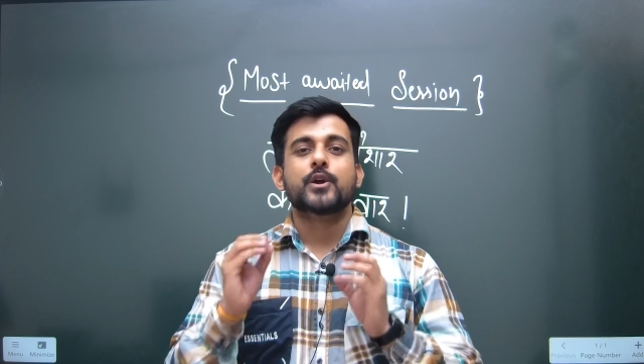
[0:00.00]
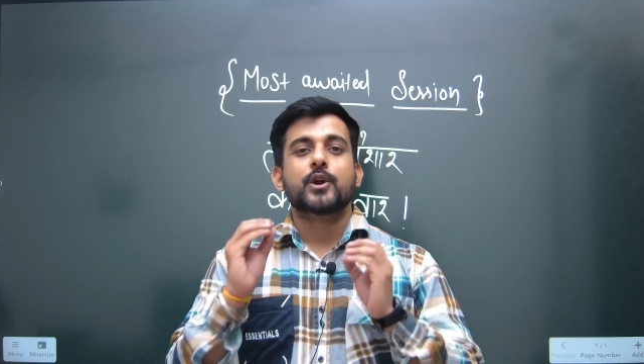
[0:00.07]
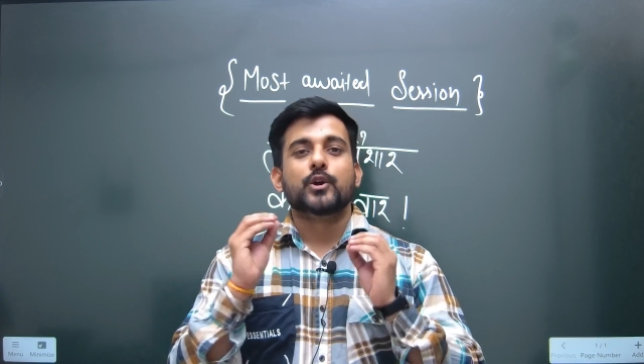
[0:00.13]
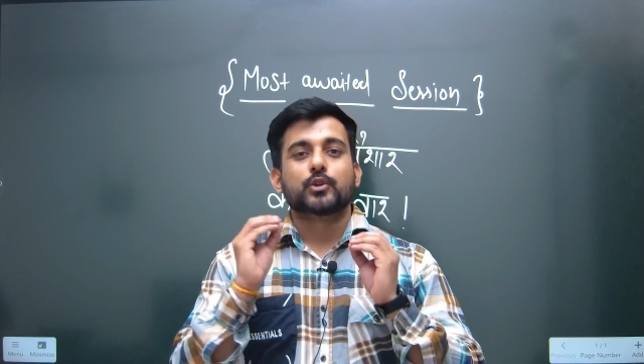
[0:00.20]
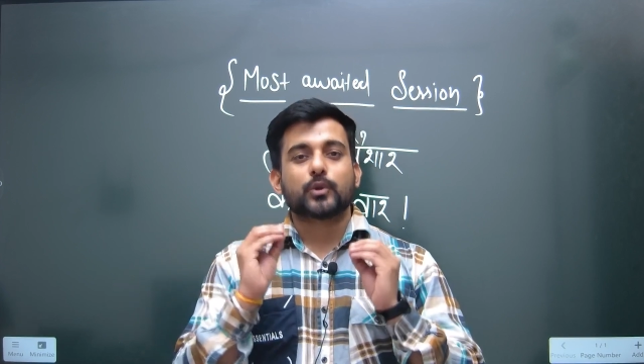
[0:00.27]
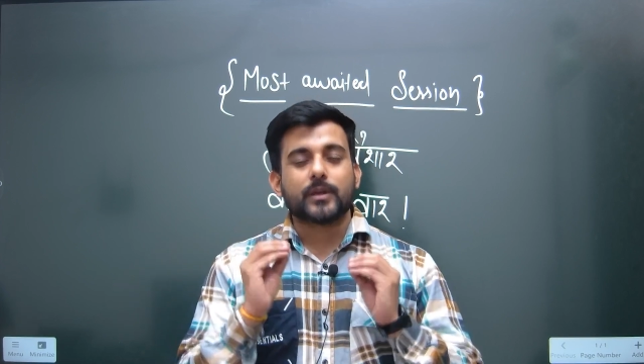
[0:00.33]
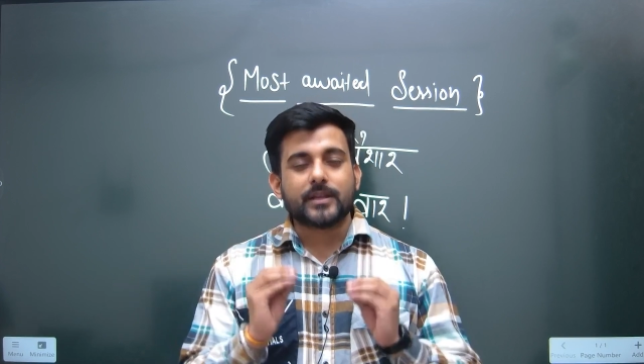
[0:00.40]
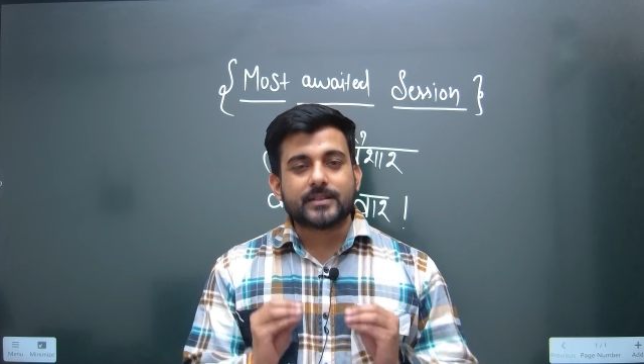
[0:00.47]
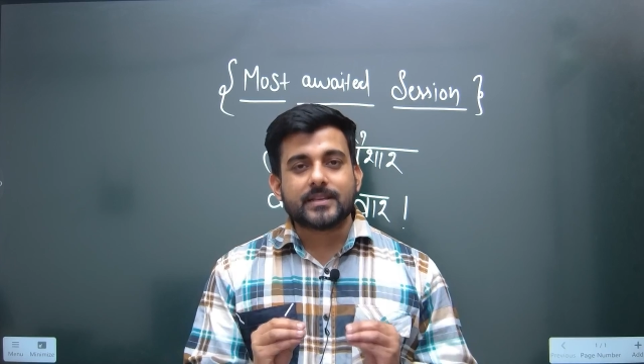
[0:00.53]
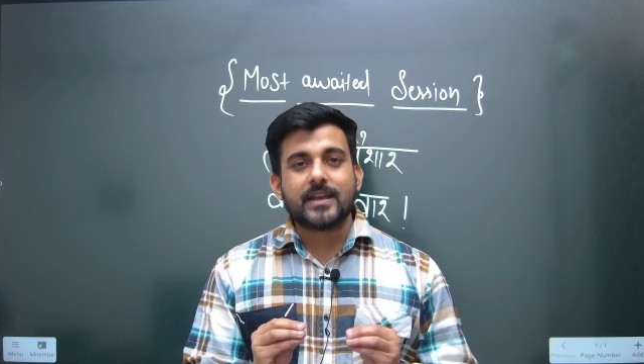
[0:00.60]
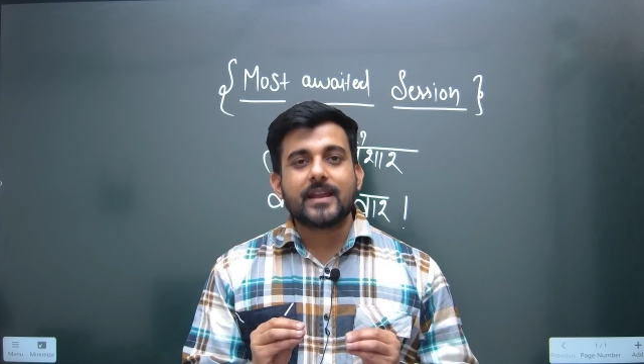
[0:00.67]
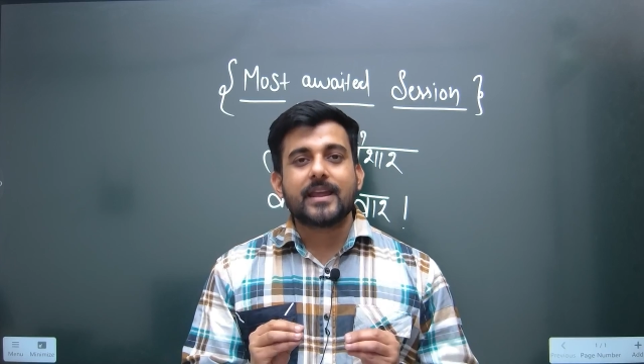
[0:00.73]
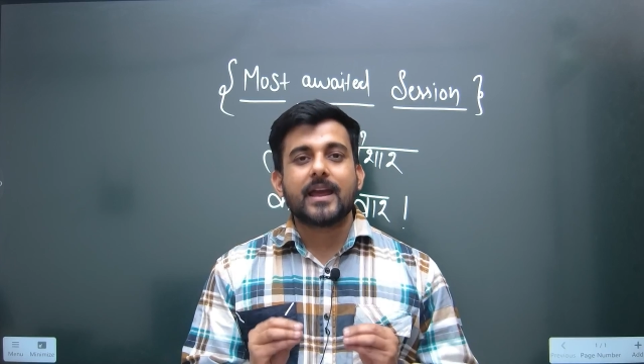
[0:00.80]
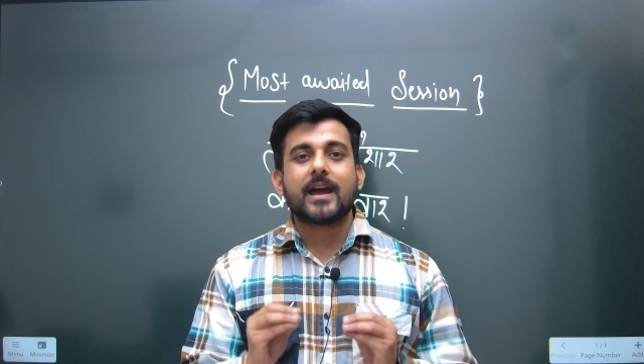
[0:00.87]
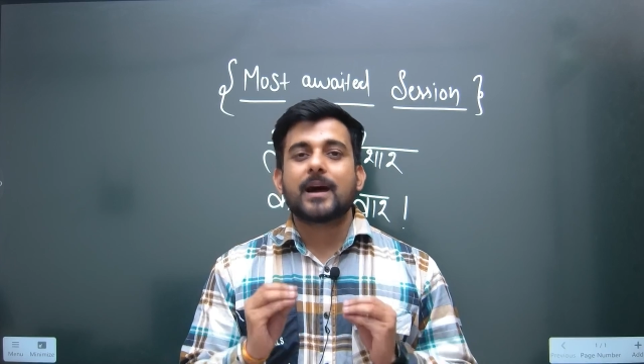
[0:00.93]
तो
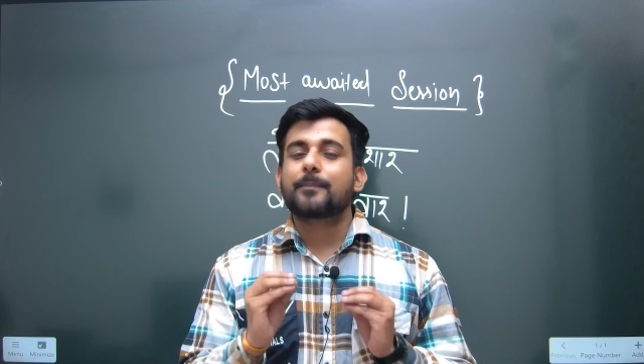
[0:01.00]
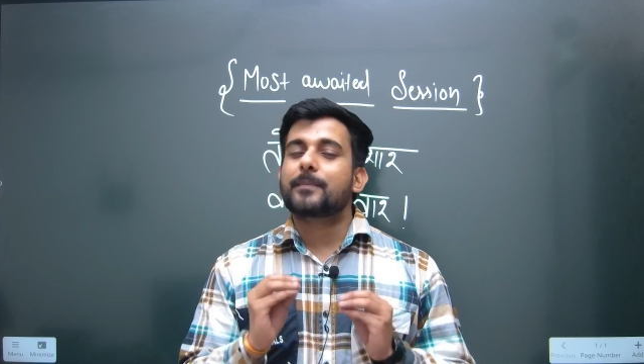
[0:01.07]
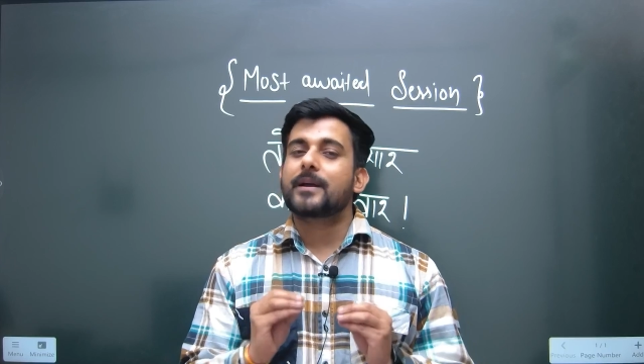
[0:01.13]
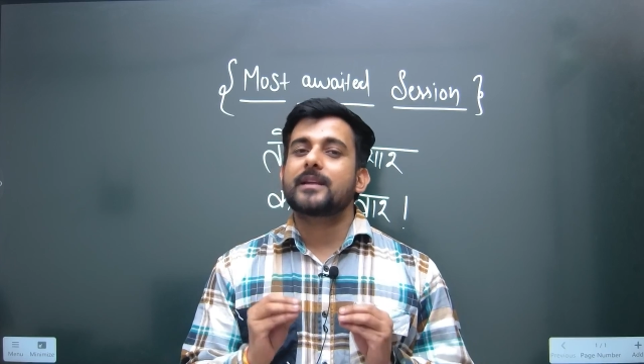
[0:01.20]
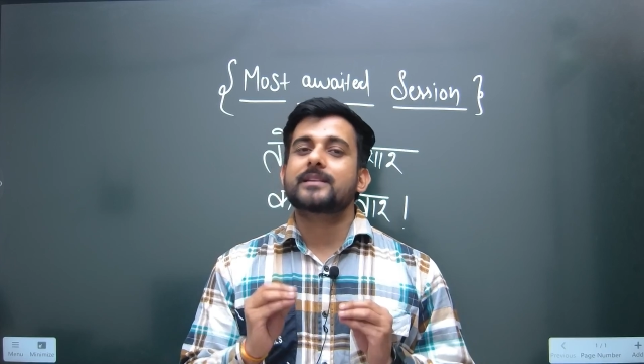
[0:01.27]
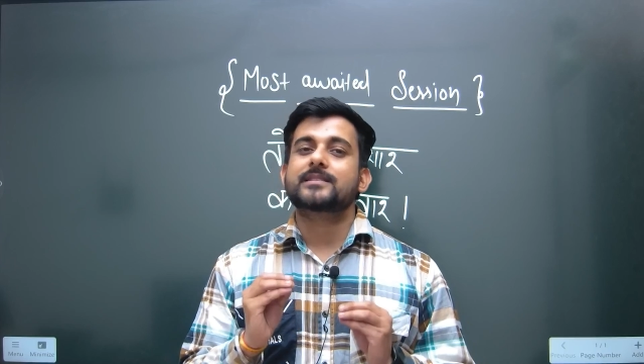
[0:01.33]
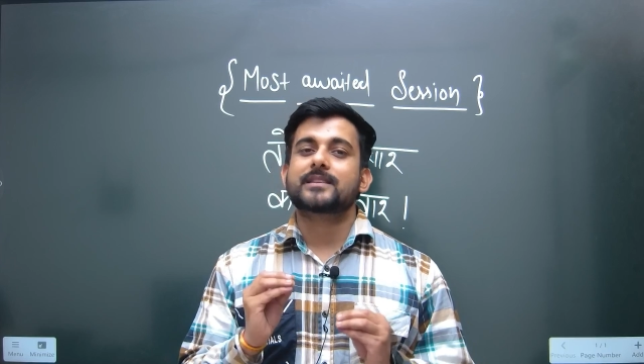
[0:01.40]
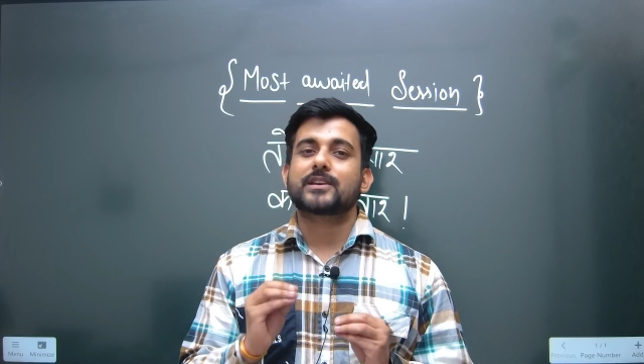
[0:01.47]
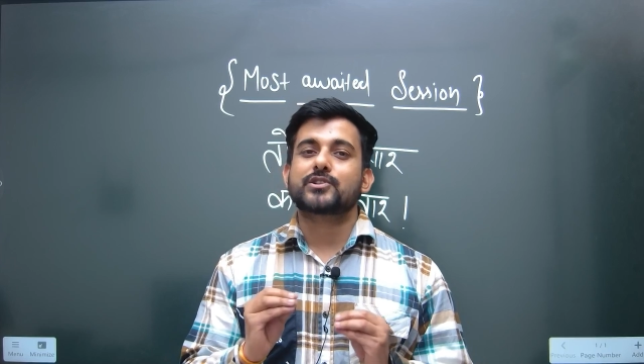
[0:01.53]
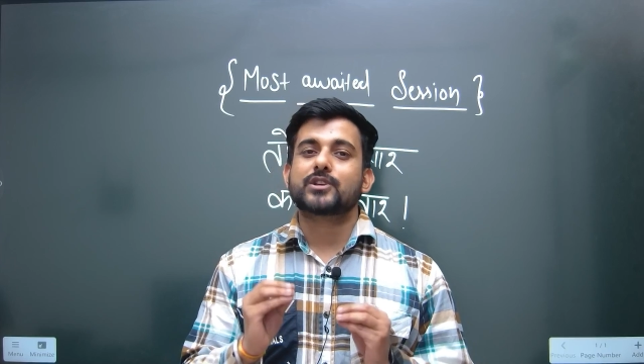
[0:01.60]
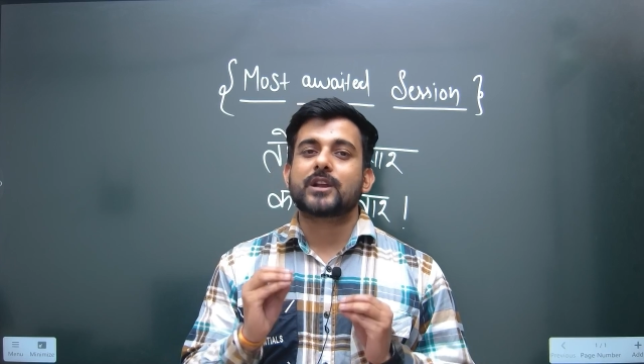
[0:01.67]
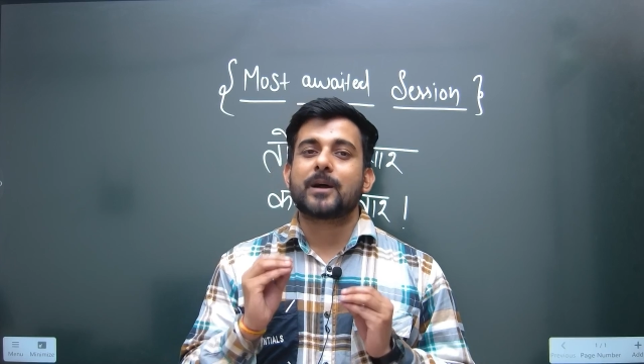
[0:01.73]
इसीलिए आपका यह सेशन